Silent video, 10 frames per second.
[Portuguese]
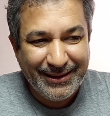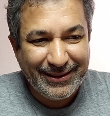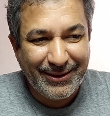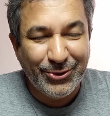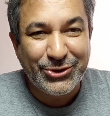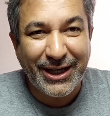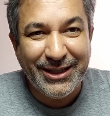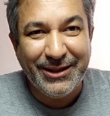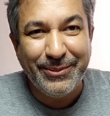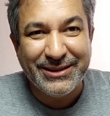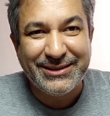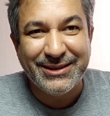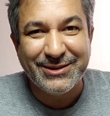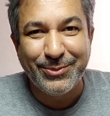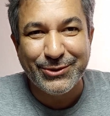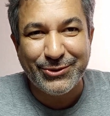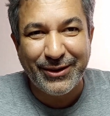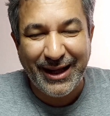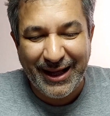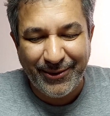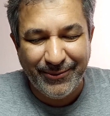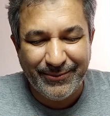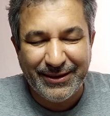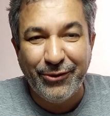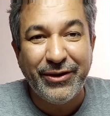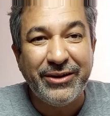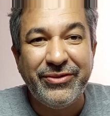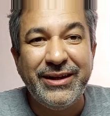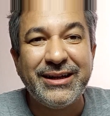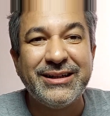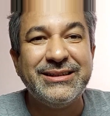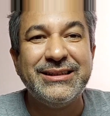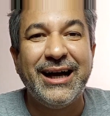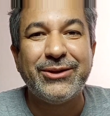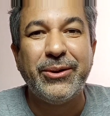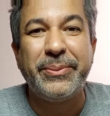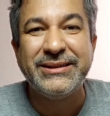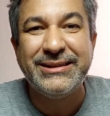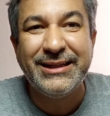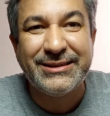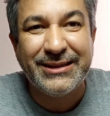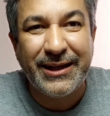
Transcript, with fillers: que o Jair Messias Bolsonaro não vai vir candidato a presidente da